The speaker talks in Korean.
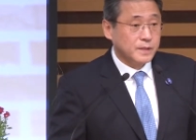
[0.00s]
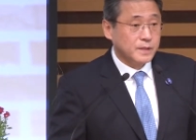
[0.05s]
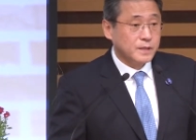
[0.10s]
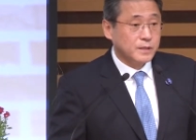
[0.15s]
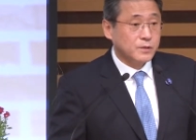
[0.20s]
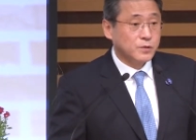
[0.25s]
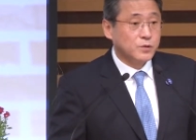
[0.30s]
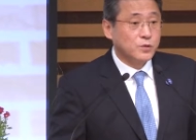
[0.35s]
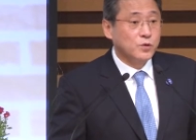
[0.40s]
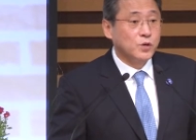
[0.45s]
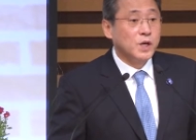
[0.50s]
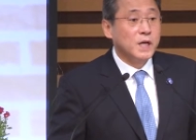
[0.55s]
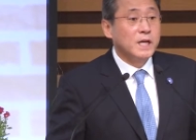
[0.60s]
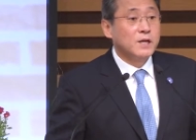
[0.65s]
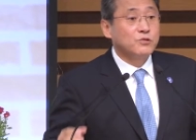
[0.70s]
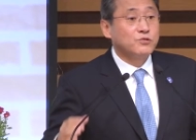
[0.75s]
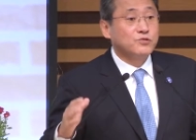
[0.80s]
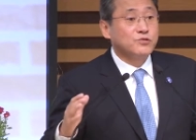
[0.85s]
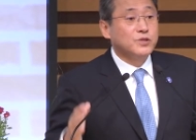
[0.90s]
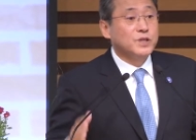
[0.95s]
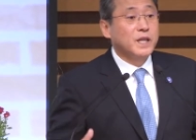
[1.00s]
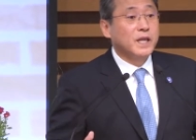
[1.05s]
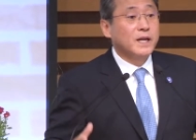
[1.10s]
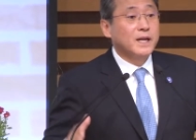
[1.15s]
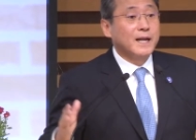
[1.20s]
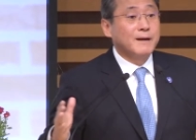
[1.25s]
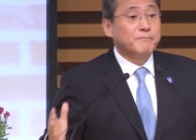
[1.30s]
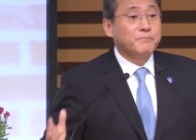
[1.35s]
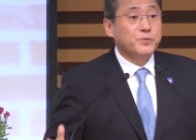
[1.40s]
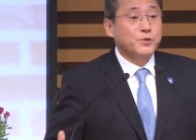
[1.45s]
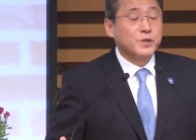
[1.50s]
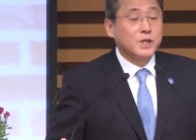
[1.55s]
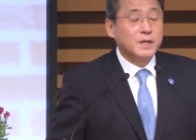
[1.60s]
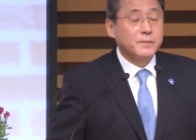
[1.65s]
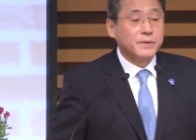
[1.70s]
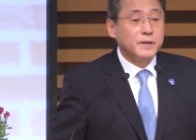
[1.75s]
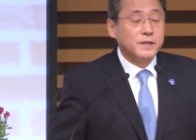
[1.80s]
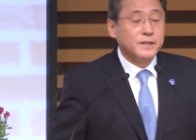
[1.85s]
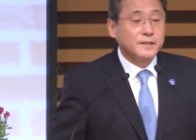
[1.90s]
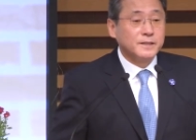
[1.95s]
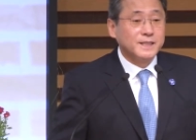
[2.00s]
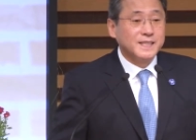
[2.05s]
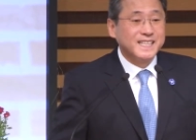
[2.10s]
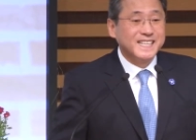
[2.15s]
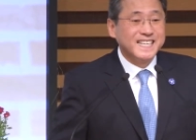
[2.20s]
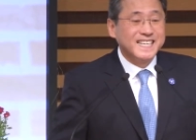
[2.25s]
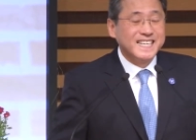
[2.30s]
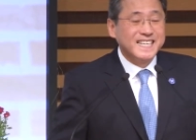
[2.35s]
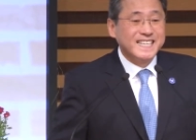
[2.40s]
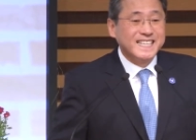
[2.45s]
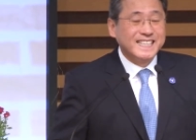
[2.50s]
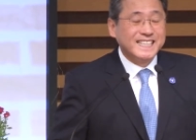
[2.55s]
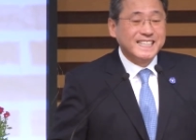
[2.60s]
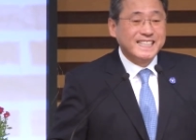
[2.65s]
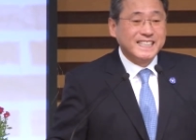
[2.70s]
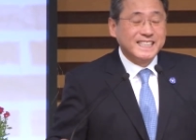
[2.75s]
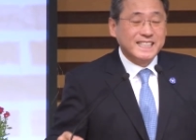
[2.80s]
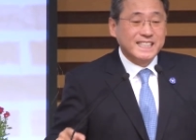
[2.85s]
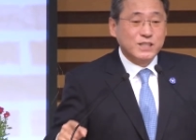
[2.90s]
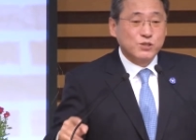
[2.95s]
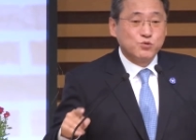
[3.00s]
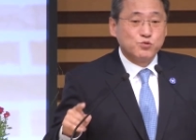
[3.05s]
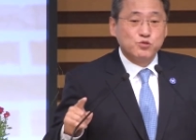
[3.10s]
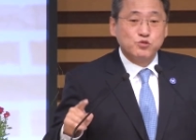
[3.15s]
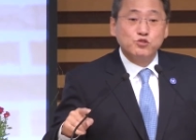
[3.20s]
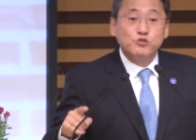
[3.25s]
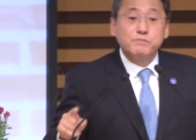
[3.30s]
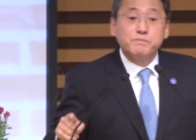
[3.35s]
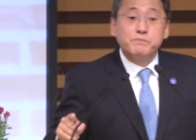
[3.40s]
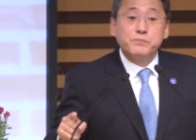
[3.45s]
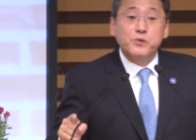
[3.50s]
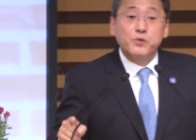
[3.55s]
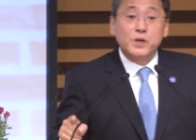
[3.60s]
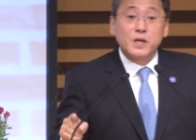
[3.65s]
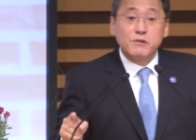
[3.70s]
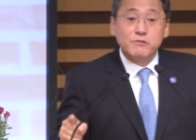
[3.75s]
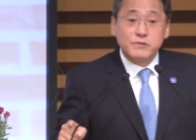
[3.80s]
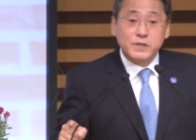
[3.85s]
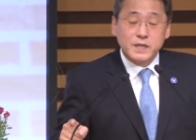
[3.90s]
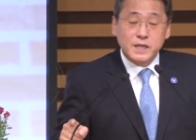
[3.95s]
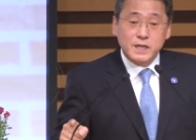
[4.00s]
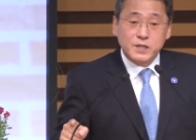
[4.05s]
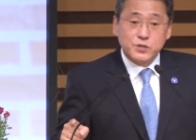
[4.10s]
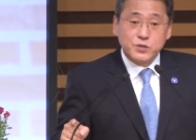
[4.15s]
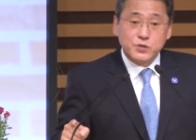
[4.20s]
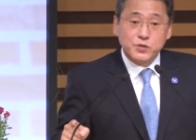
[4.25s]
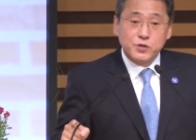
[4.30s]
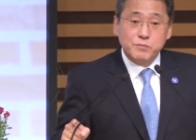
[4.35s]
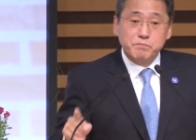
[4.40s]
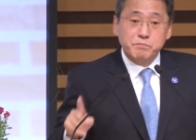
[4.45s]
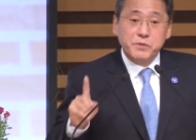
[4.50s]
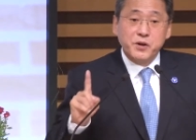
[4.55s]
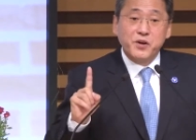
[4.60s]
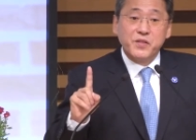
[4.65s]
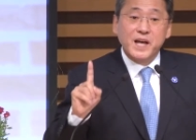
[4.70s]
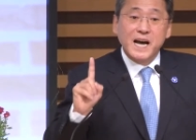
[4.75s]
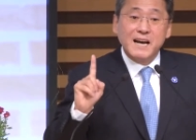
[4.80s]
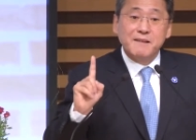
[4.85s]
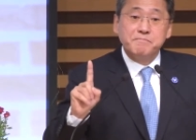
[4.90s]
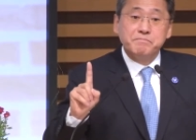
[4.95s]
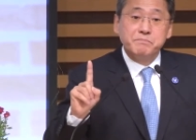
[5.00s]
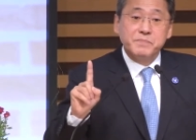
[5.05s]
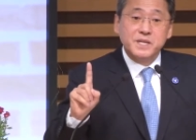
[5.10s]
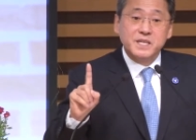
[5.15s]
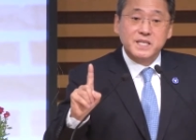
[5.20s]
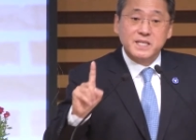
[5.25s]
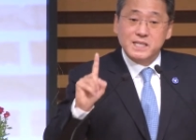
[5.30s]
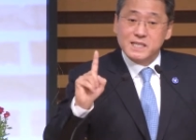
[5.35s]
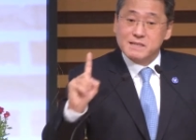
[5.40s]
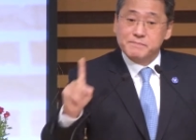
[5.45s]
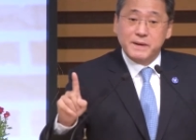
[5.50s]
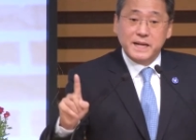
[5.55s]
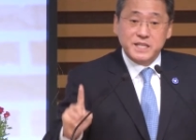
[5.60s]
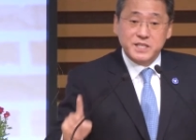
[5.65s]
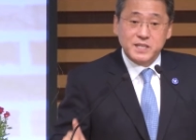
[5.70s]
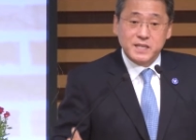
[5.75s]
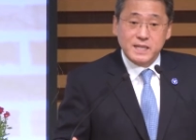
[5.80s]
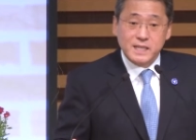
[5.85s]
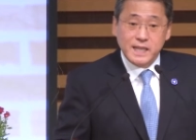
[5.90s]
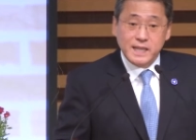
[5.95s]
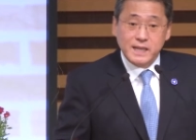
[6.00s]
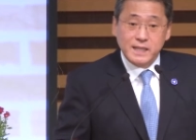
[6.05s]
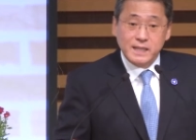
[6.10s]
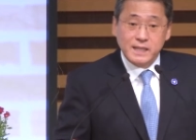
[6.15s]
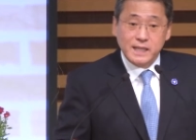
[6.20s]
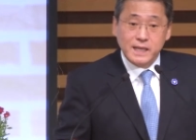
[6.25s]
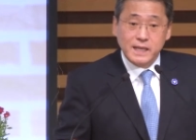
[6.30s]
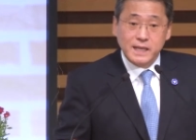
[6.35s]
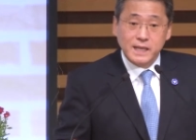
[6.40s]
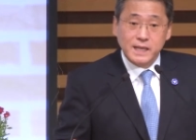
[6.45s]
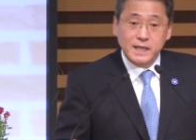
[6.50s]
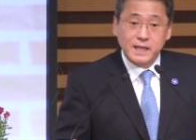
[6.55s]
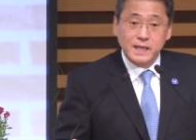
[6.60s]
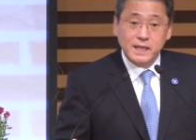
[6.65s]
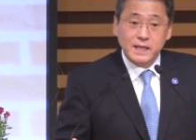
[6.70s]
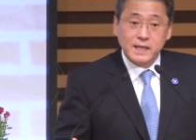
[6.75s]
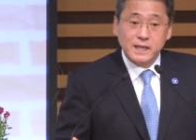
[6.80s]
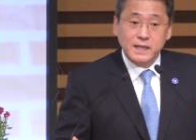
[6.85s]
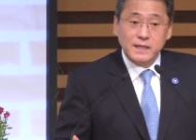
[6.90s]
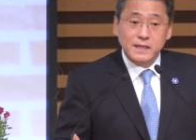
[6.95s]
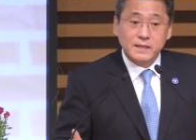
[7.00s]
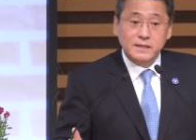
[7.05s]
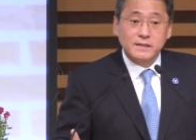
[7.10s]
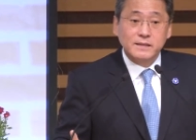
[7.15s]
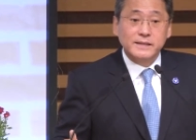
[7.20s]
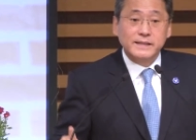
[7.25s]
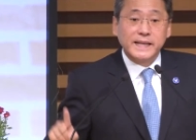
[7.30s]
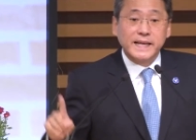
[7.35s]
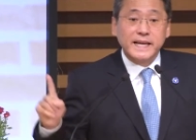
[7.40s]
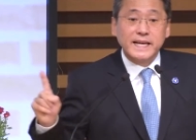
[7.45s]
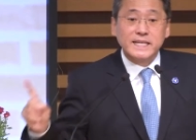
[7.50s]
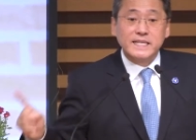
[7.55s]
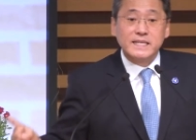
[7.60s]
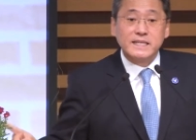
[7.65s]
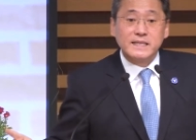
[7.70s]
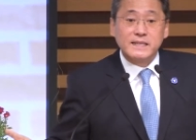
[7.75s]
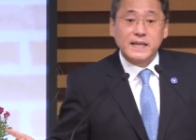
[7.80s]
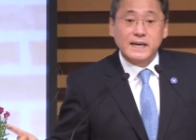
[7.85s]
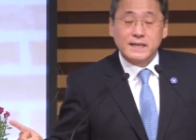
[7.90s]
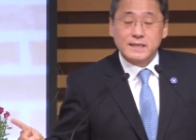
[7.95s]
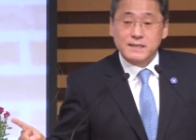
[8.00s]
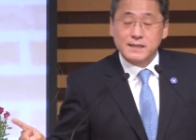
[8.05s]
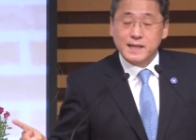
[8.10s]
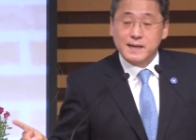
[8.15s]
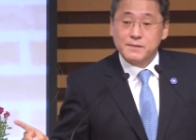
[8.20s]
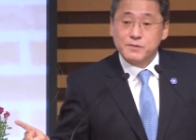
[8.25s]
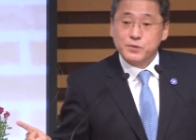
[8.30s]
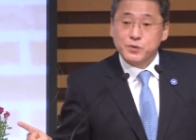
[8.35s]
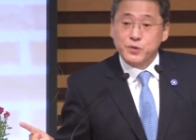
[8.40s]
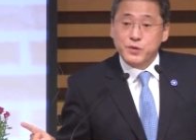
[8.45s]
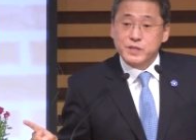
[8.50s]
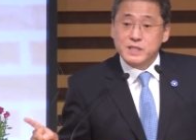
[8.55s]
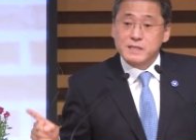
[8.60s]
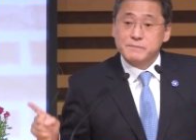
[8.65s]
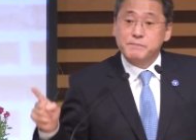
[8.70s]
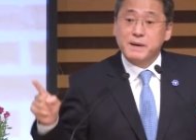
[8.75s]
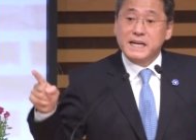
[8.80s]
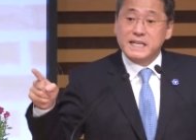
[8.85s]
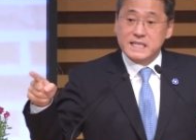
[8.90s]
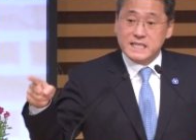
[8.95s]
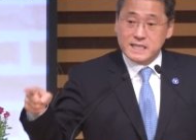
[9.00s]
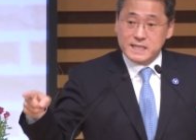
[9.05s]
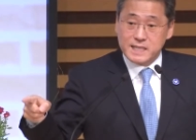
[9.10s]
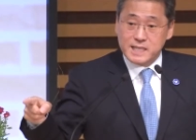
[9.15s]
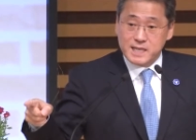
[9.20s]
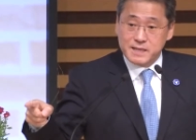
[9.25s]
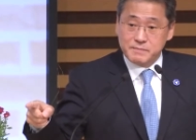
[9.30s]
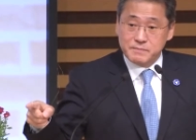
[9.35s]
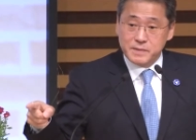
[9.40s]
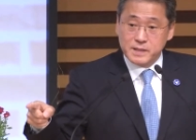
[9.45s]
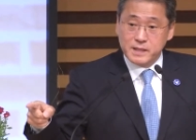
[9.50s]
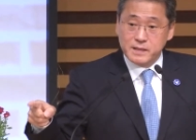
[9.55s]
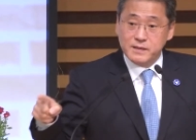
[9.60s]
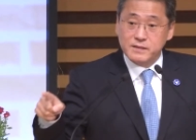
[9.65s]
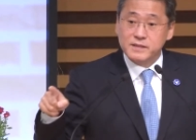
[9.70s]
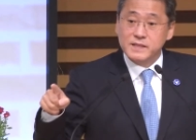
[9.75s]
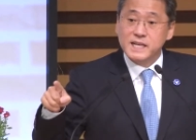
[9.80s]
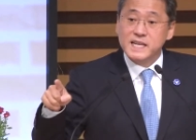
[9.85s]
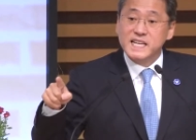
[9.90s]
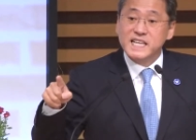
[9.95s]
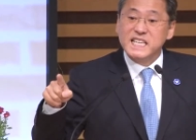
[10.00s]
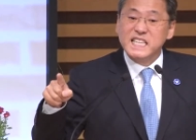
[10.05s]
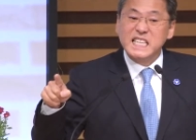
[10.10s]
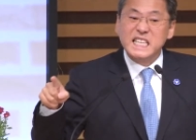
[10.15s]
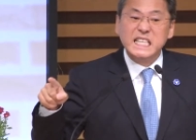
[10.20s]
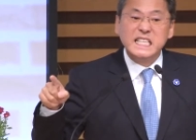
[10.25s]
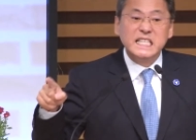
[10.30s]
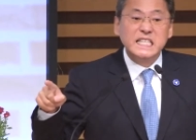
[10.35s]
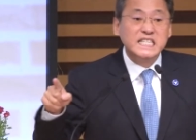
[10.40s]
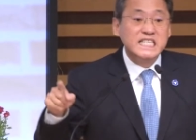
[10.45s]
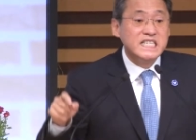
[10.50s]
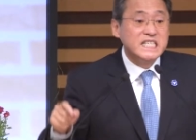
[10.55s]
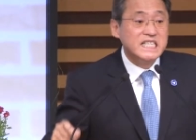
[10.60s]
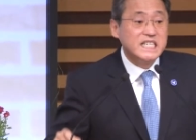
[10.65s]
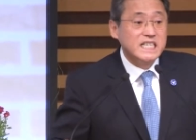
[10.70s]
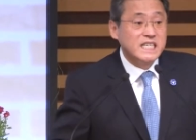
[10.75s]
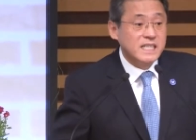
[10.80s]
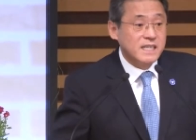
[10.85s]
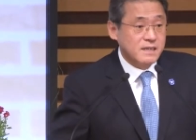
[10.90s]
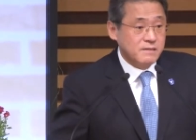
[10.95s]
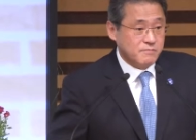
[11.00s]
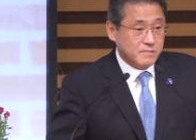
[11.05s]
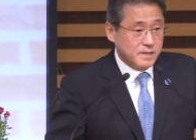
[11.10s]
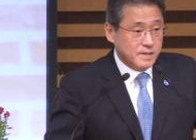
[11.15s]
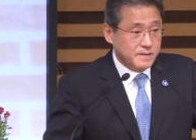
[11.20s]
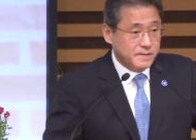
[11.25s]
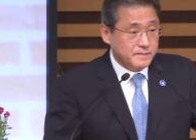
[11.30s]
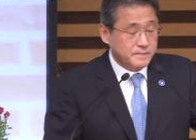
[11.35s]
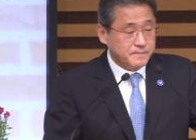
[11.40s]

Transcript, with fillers: 그리고 군대를 안 보내면은 이제 군포라고 그래가지고 면 한필씩을 바쳐야 되는데 그걸 대신 다른 사람을 통해서 바치게 합니다. 이걸 인증이라고 그래요.